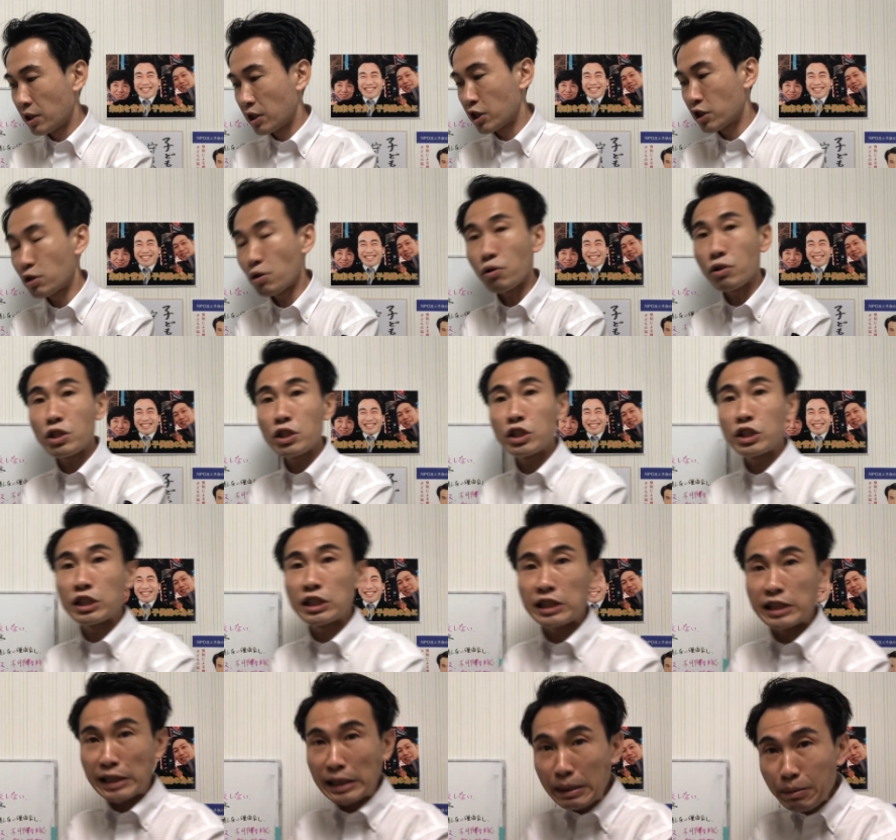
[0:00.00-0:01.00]
人に
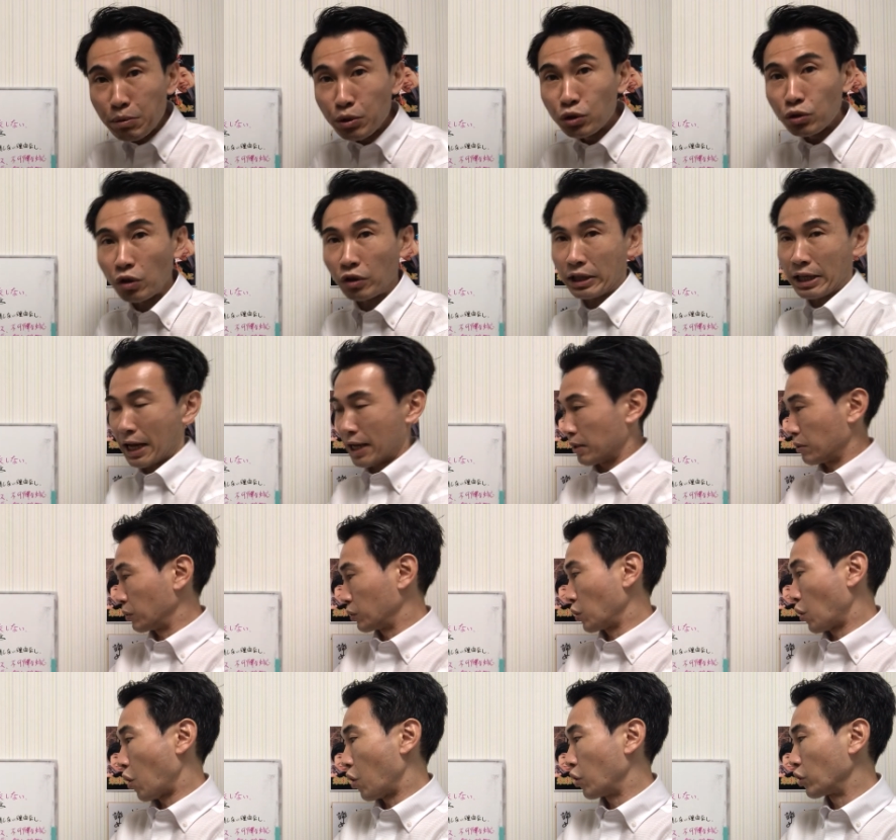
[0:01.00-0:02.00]
義務のないこ
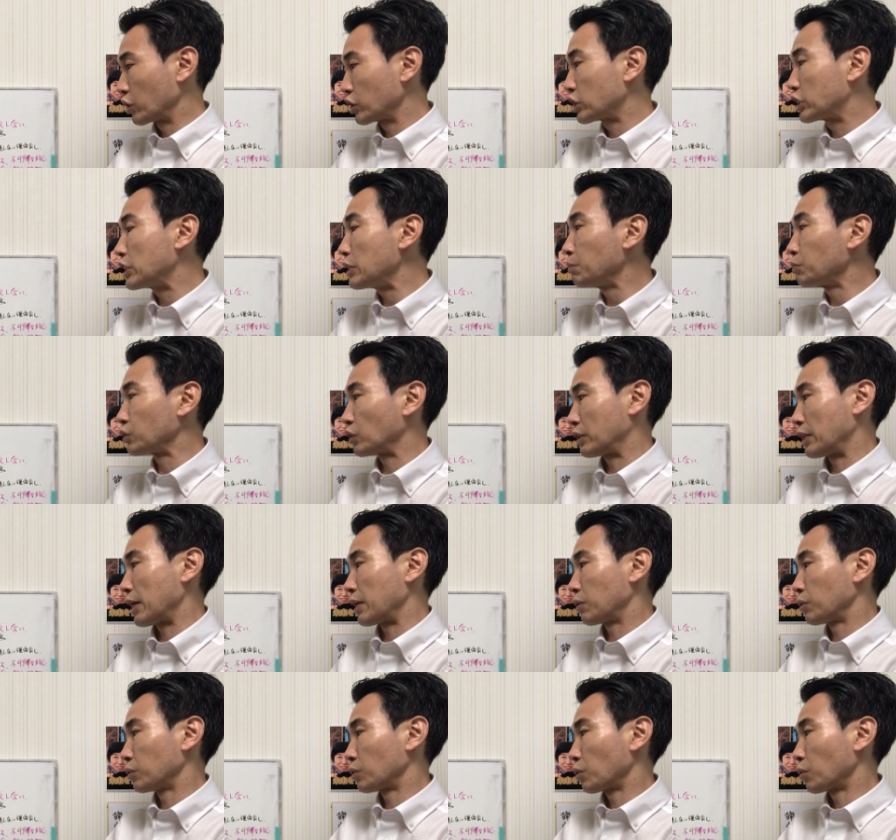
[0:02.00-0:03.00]
と義務のな
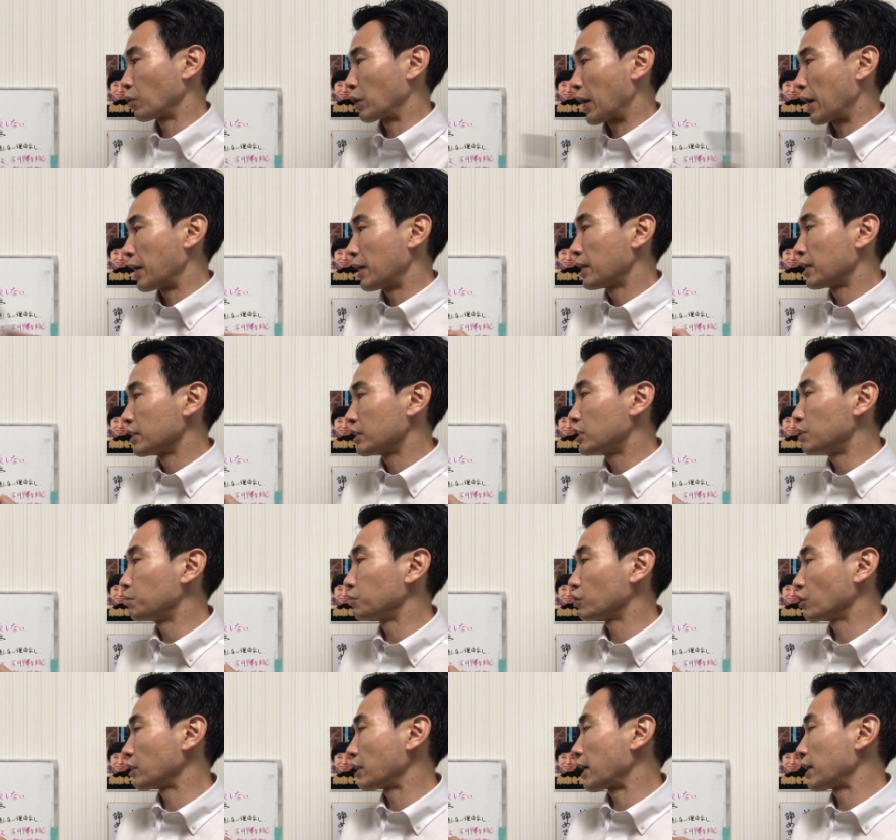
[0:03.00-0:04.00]
いことこれ義
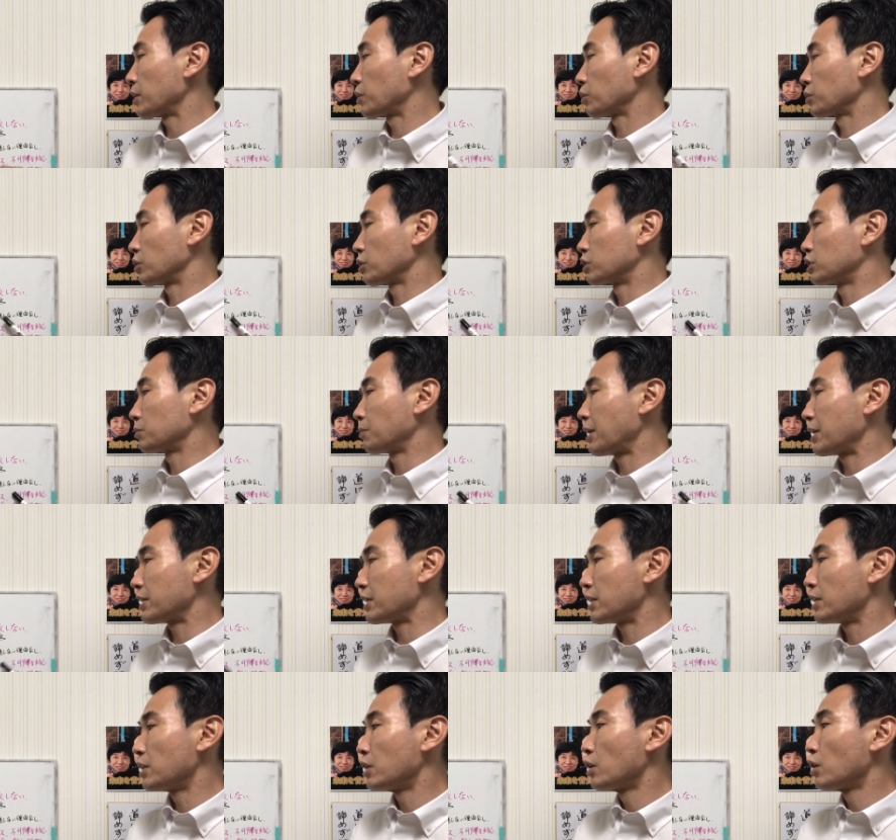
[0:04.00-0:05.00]
務のないことつま
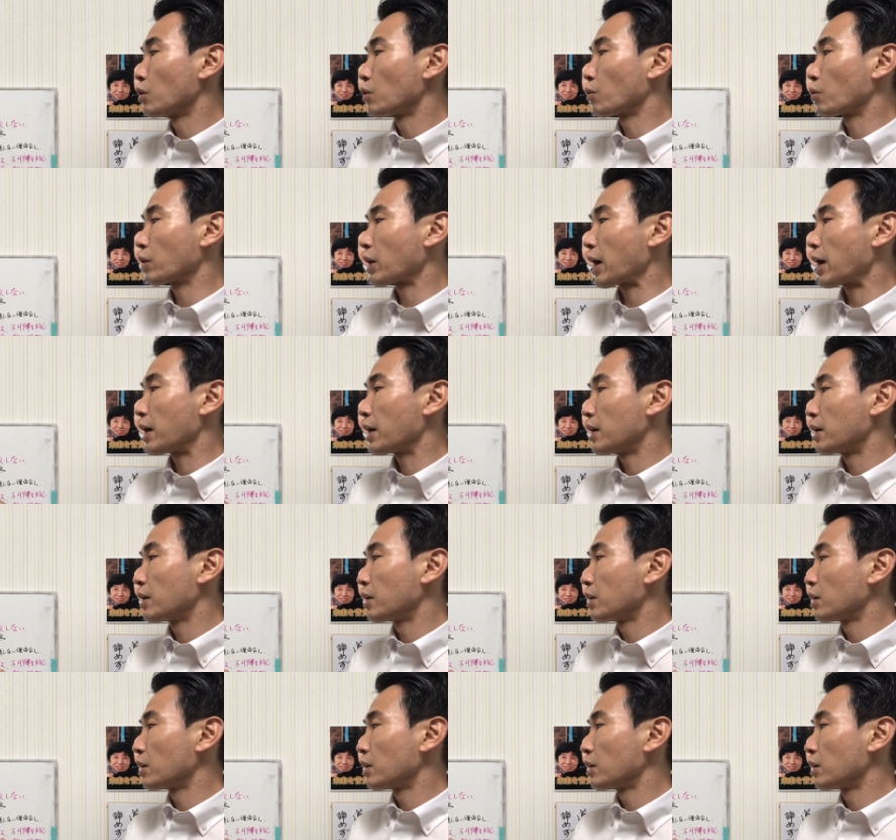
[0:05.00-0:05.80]
りこれ